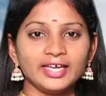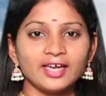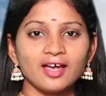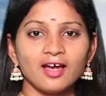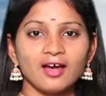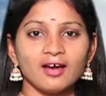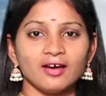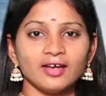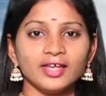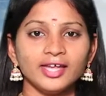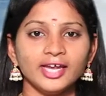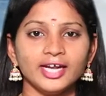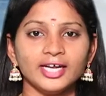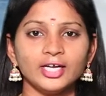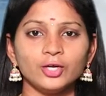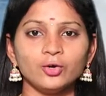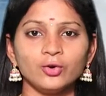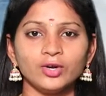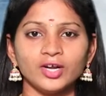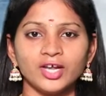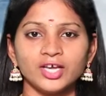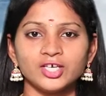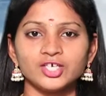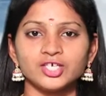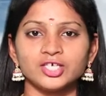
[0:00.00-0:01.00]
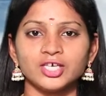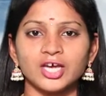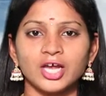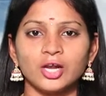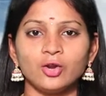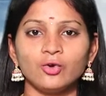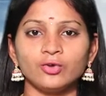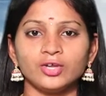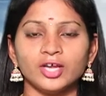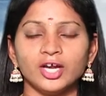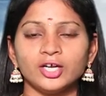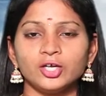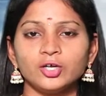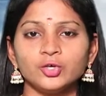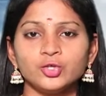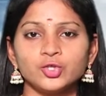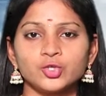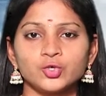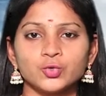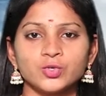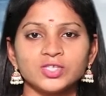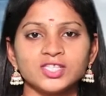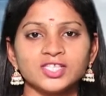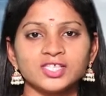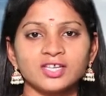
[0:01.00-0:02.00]
ఇక ఇండోనేషియాలో ఎటు
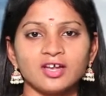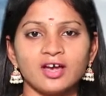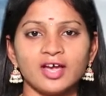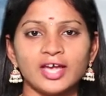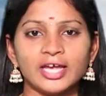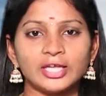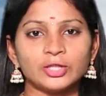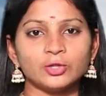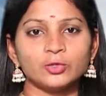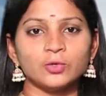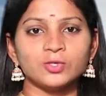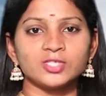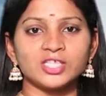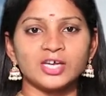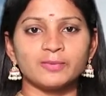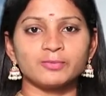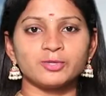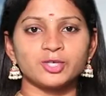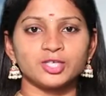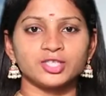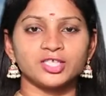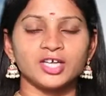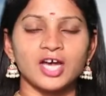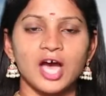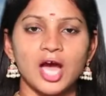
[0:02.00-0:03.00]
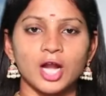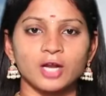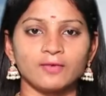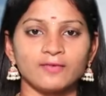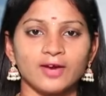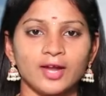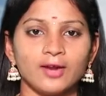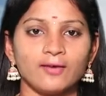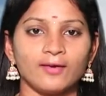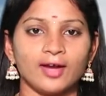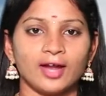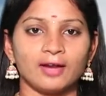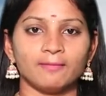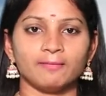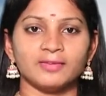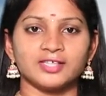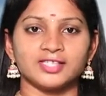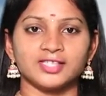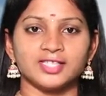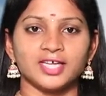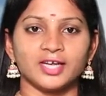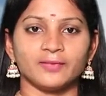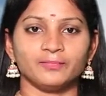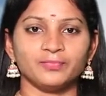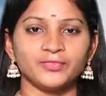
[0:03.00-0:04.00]
చూసినా హిందూ సంస్కృతి ఆనవాళ్లు
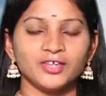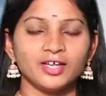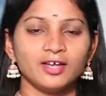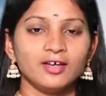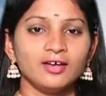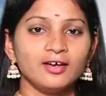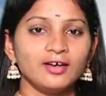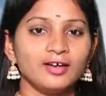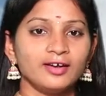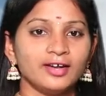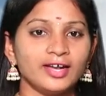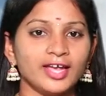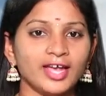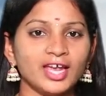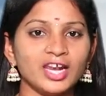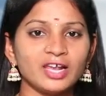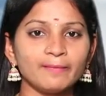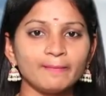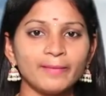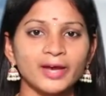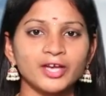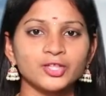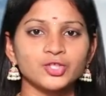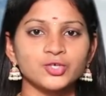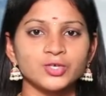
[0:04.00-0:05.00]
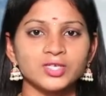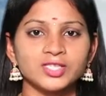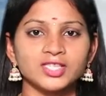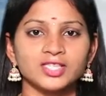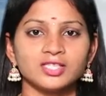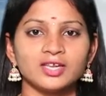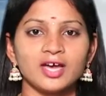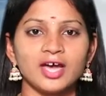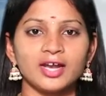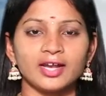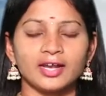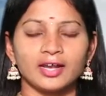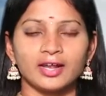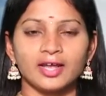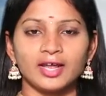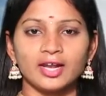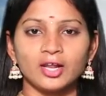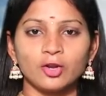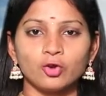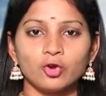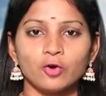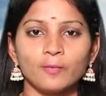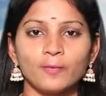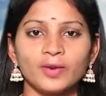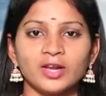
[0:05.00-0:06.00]
కనిపిస్తాయి నేలపై చూసినా
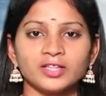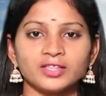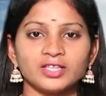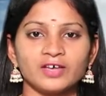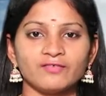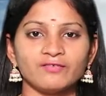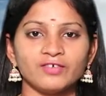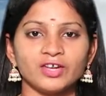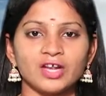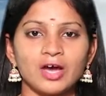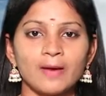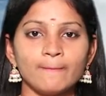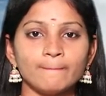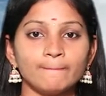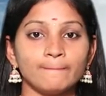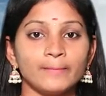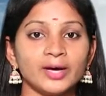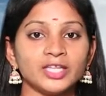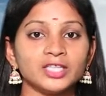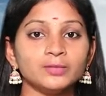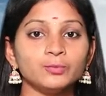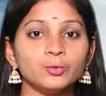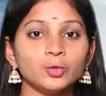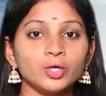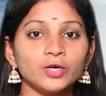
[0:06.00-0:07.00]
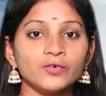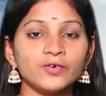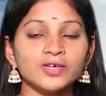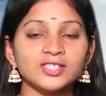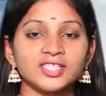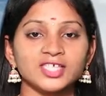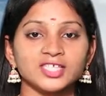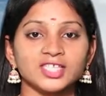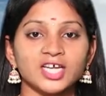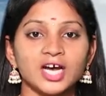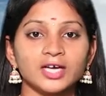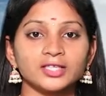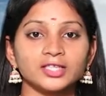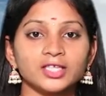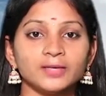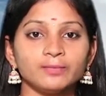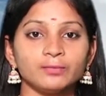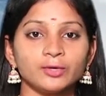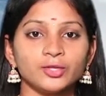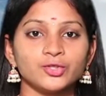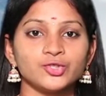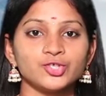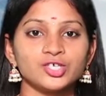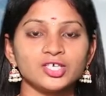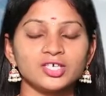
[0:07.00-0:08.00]
నేల లోపల తవ్విన పదమూడవ శతాబ్దం
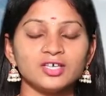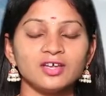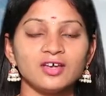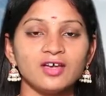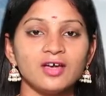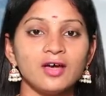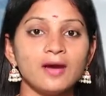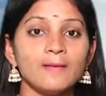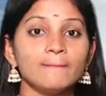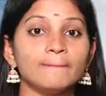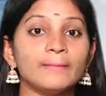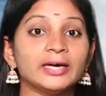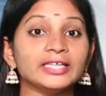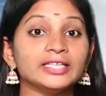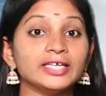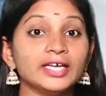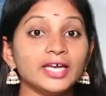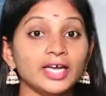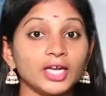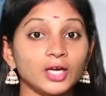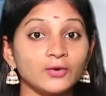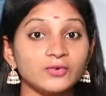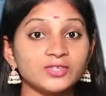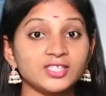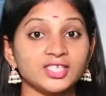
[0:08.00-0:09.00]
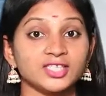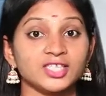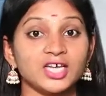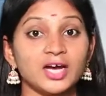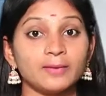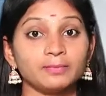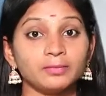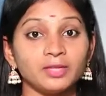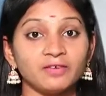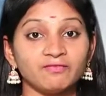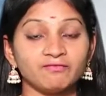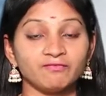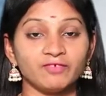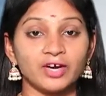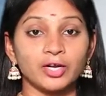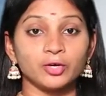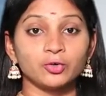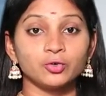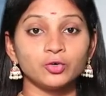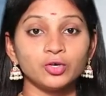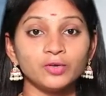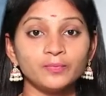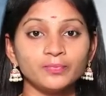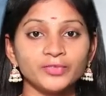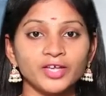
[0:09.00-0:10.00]
నుంచి పదిహేనవ శతాబ్దం
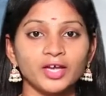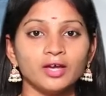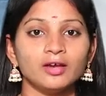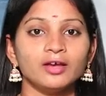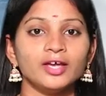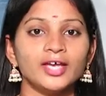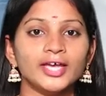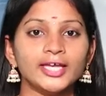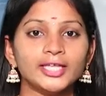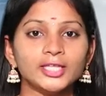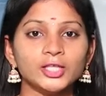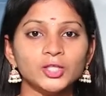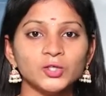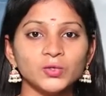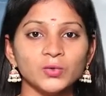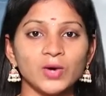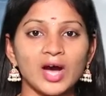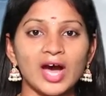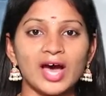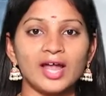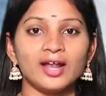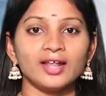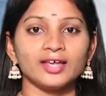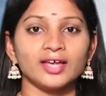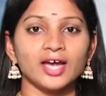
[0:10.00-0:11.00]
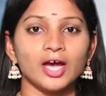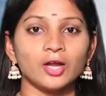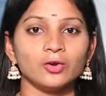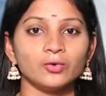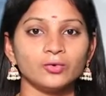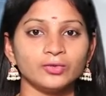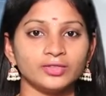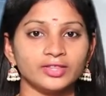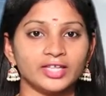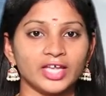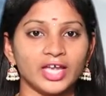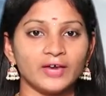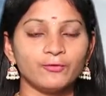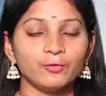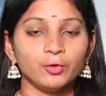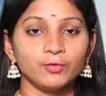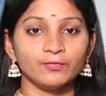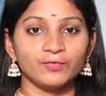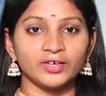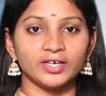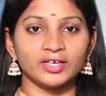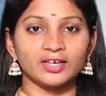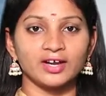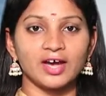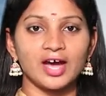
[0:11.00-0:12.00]
వరకు హిందూ ఆలయాలు దేవుడు
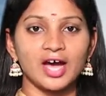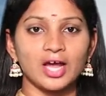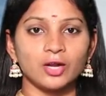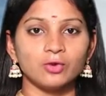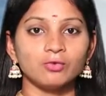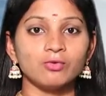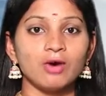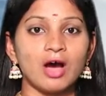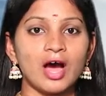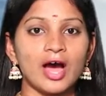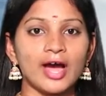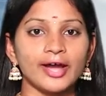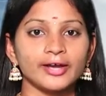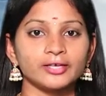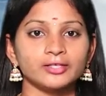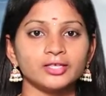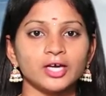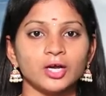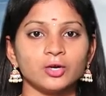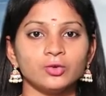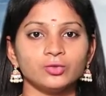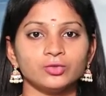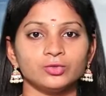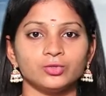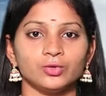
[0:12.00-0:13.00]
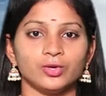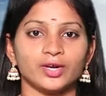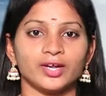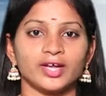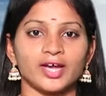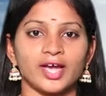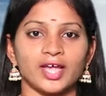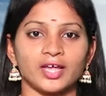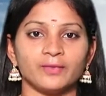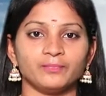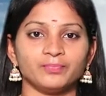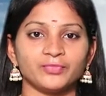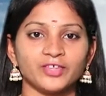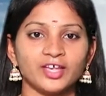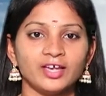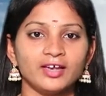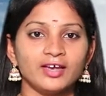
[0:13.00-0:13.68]
విగ్రహాలు ఆయుధాలు దొరికాయి